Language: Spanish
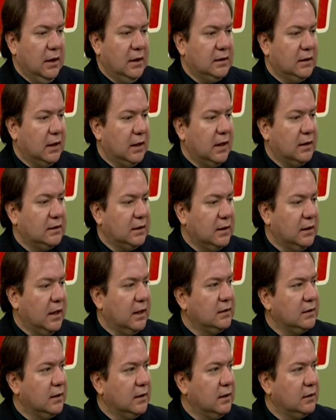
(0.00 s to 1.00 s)
Esa grasa
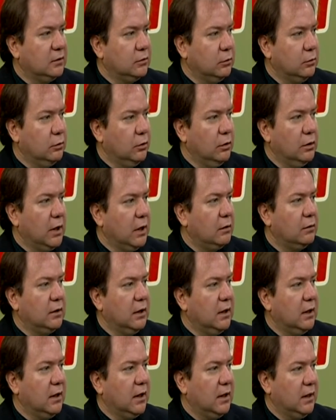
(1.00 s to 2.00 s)
ya se destruyó, ya no
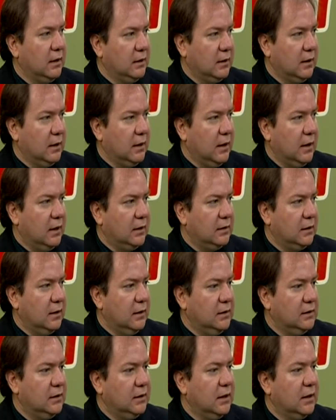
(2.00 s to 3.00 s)
tiene
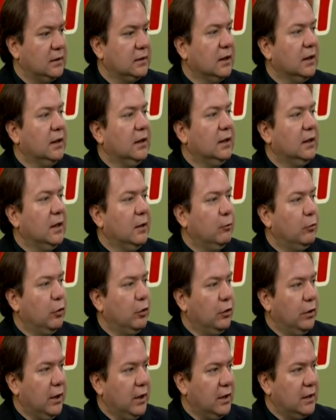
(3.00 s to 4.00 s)
características de
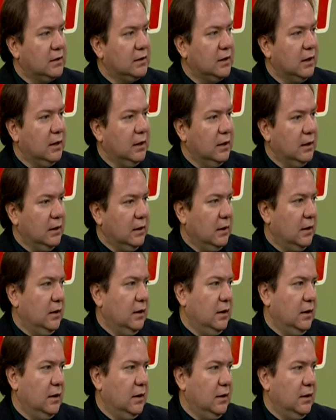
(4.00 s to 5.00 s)
poderse
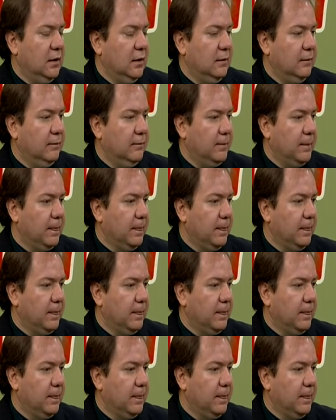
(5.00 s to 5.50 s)
eh,